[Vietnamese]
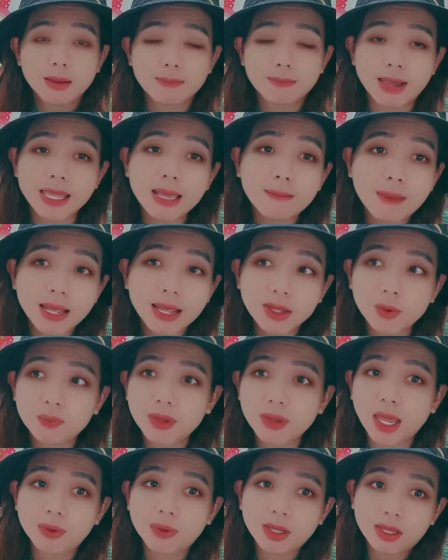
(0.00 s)
720
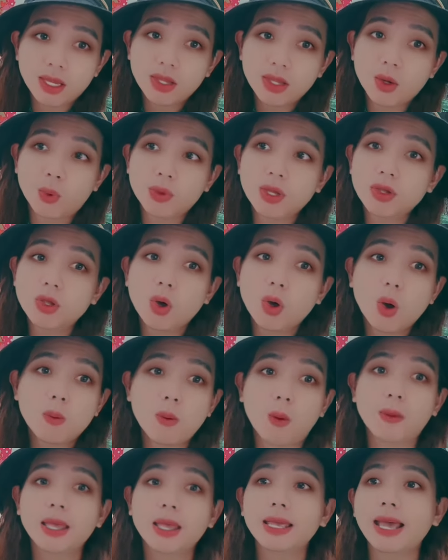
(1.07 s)
triệu thì ví dụ như vô
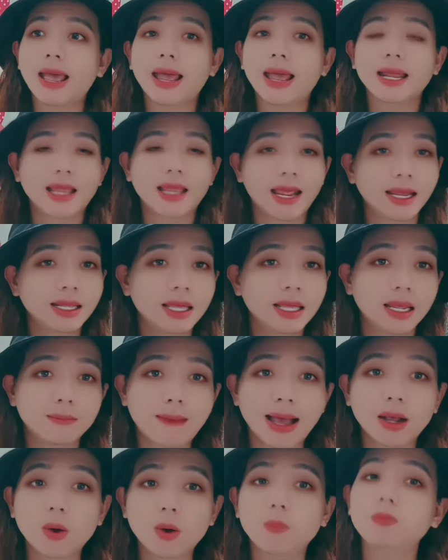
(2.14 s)
một cái ca vậy thì
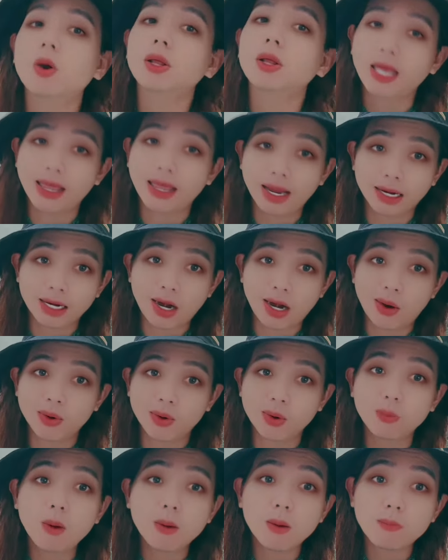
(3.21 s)
bà cũng có tiền
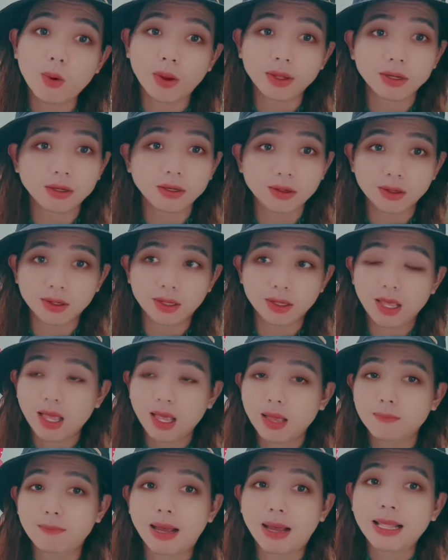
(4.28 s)
rồi đúng không mọi người
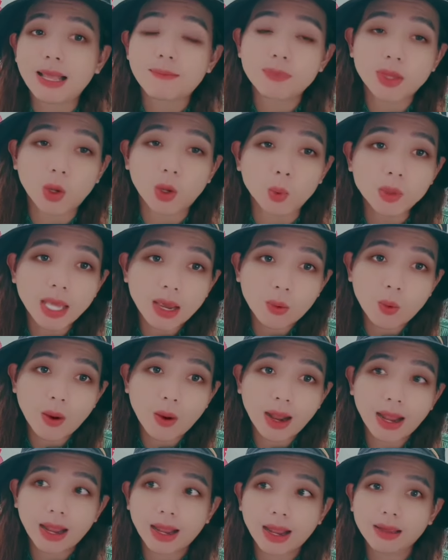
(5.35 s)
bà làm chủ nha
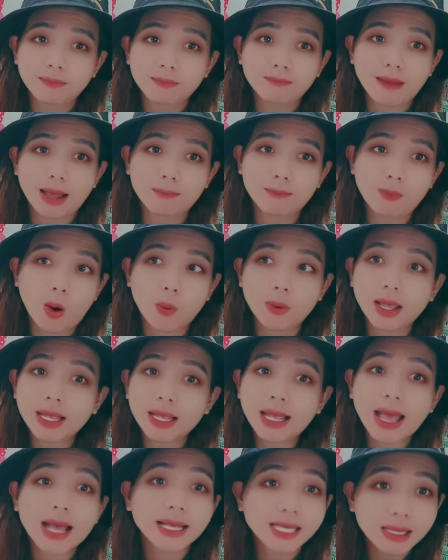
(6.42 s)
khoa mà một cái
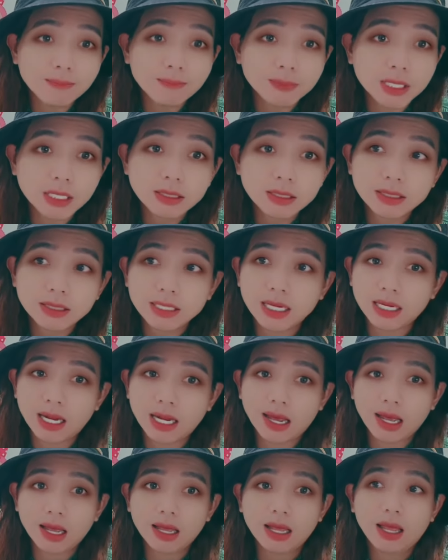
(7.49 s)
ca kim cương gì
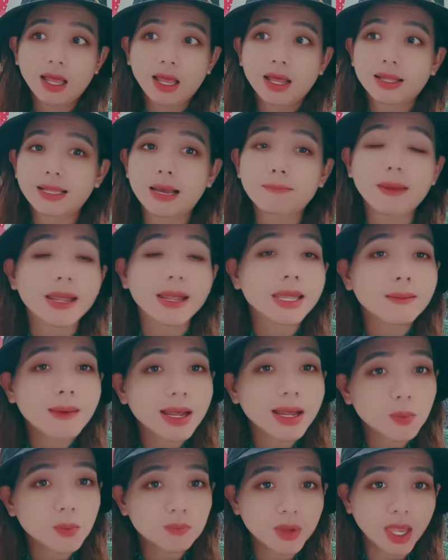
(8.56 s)
đó là
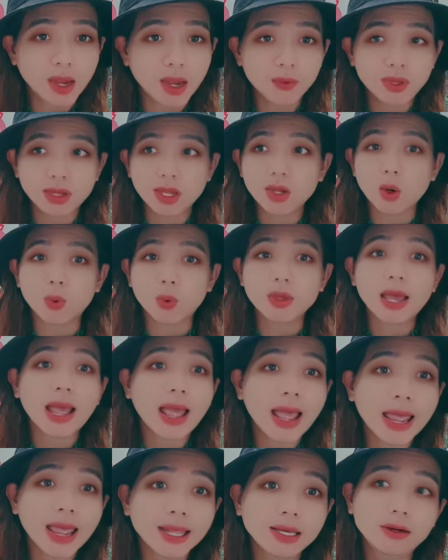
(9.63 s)
720 triệu thì ví dụ như
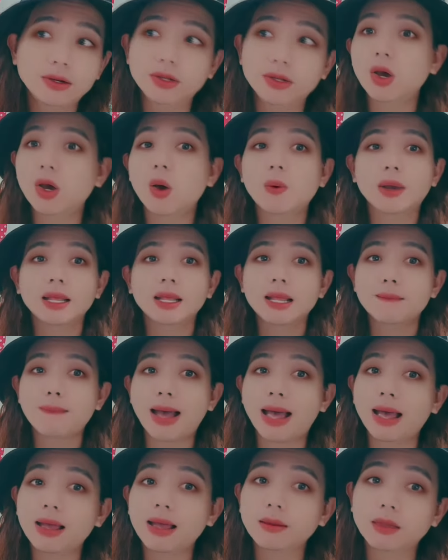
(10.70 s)
hai người vô cái là
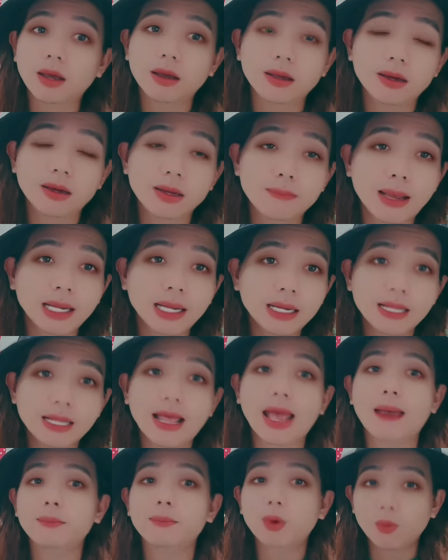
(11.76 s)
bà trời ơi bà đi
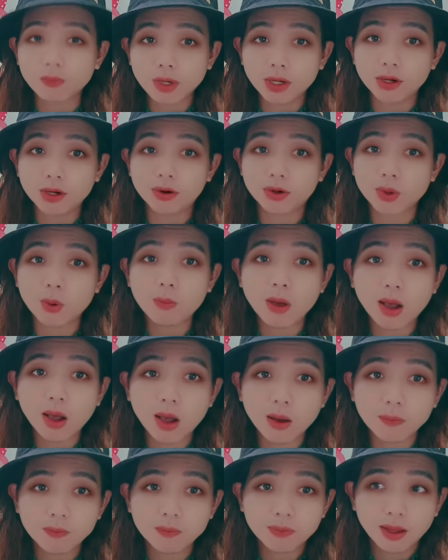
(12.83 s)
làm cũng được đúng
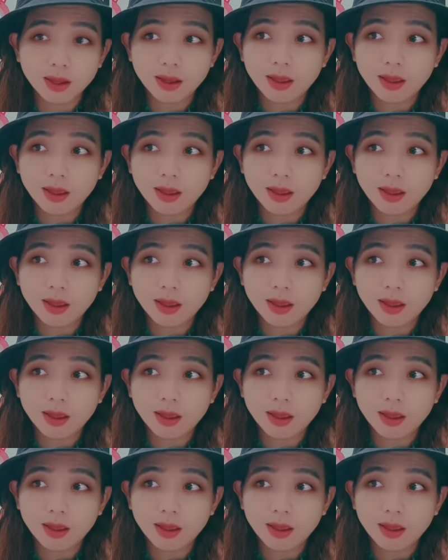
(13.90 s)
không